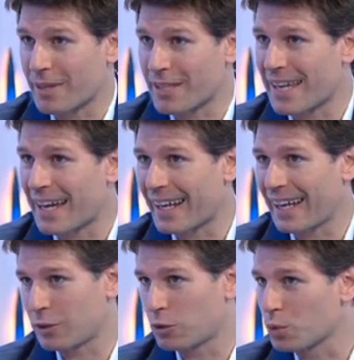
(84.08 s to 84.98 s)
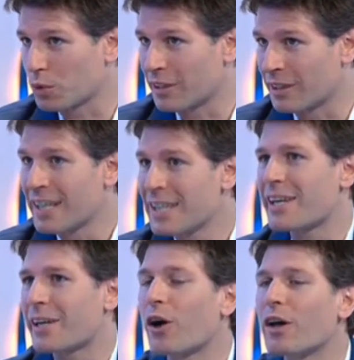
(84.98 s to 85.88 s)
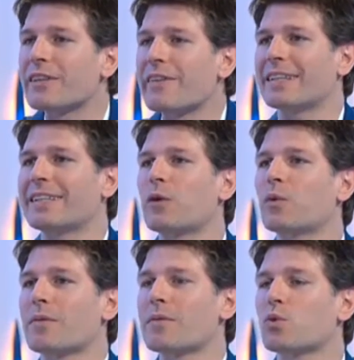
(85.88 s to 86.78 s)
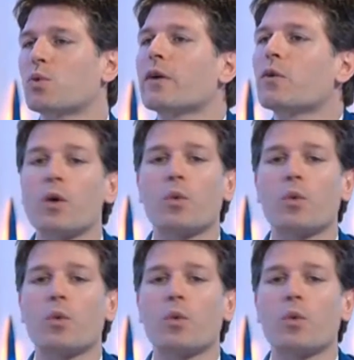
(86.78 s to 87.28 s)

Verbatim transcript: pensare a tutti, se no diventa una misura in cui